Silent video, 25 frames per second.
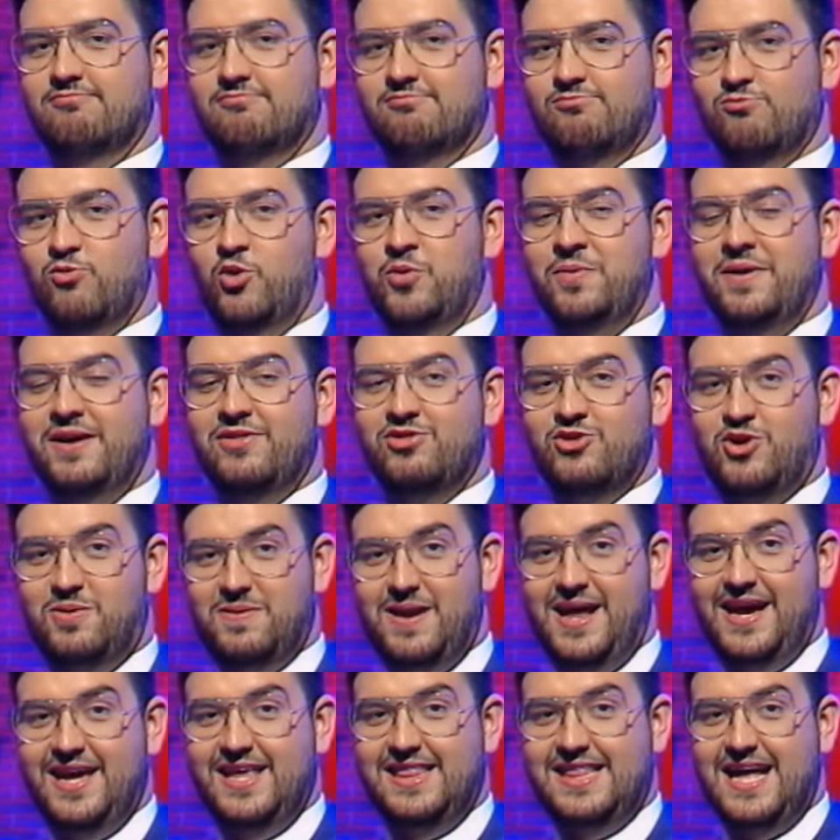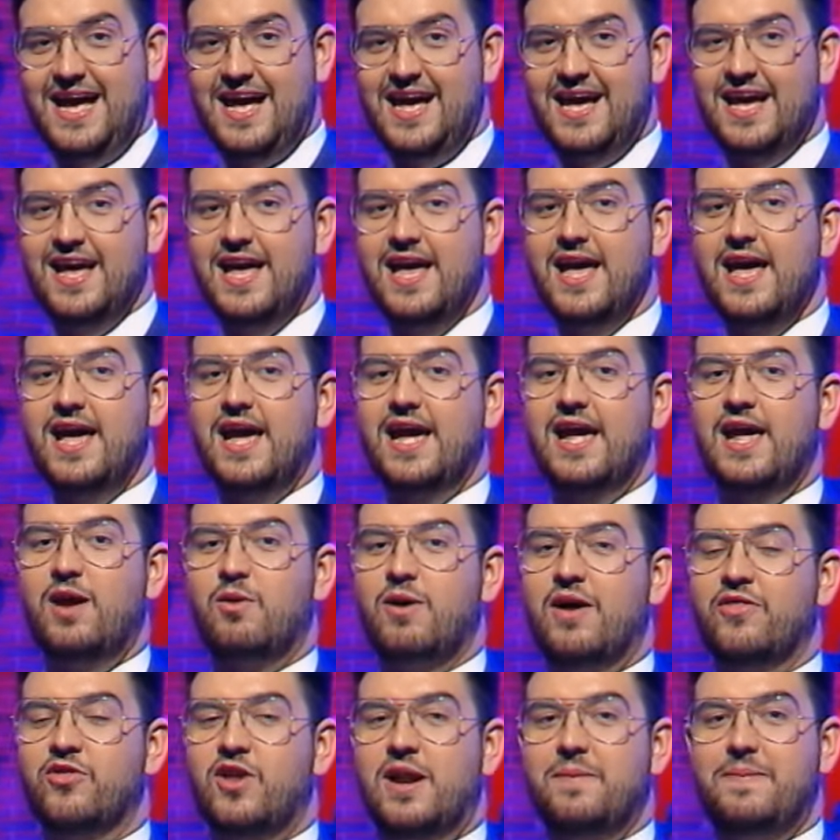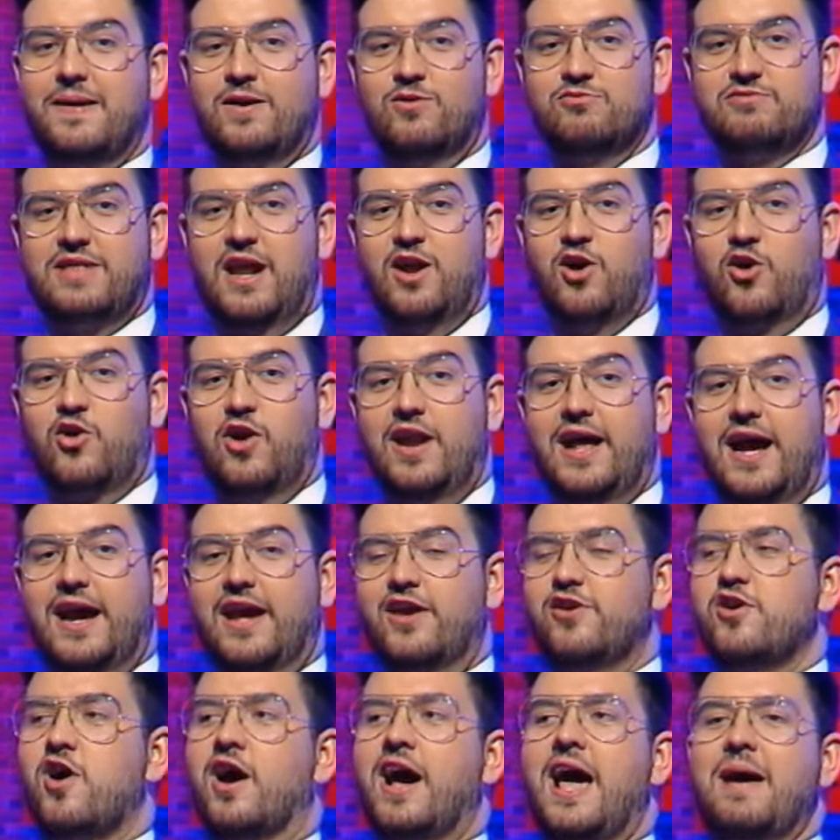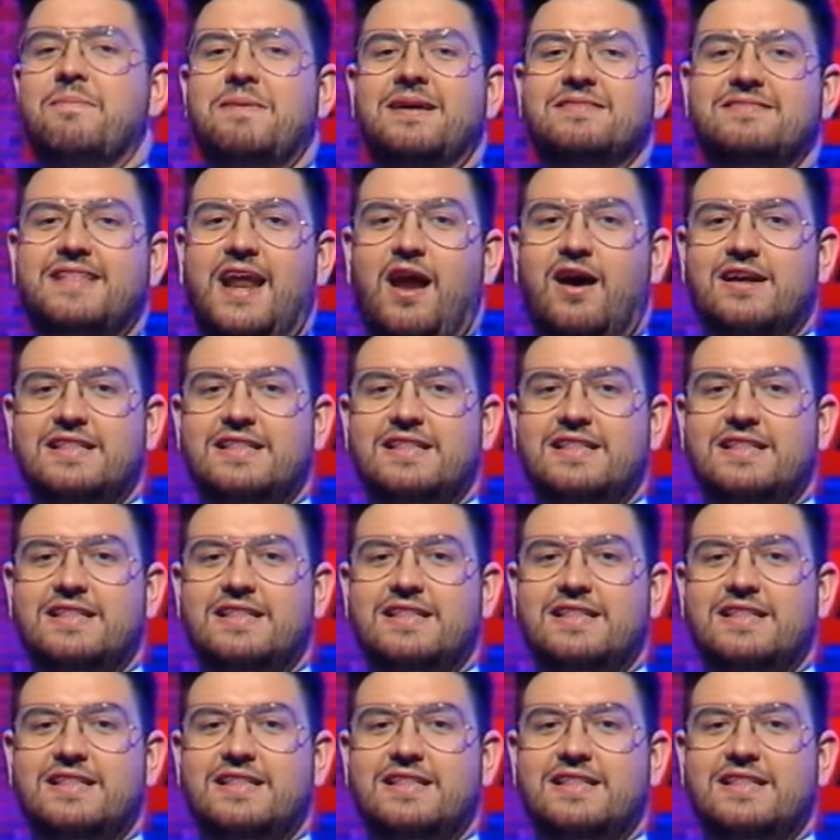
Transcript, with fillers: Muy bien dobladita y cuando le preguntan a los colegas aquí, yo qué, Mantera, que